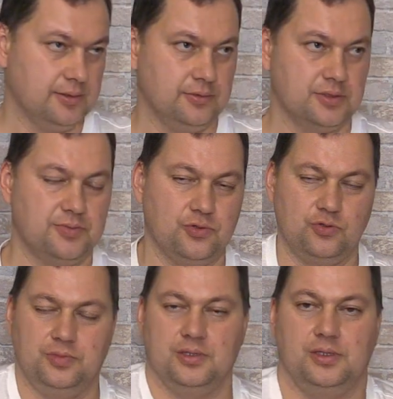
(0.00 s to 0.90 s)
Вот
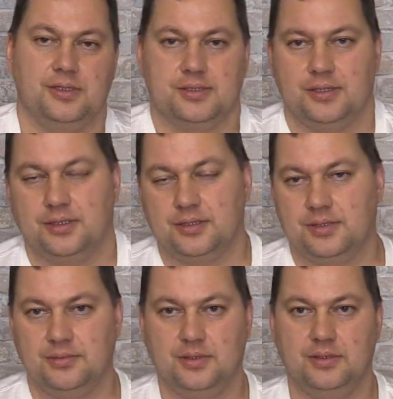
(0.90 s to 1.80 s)
спешу поделиться
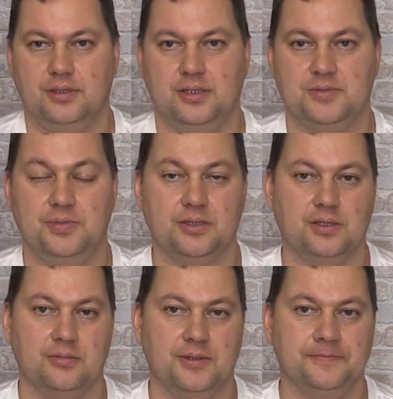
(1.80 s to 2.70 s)
некоторыми
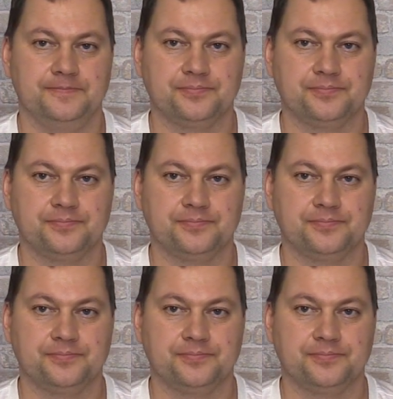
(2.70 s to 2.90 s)
аспектами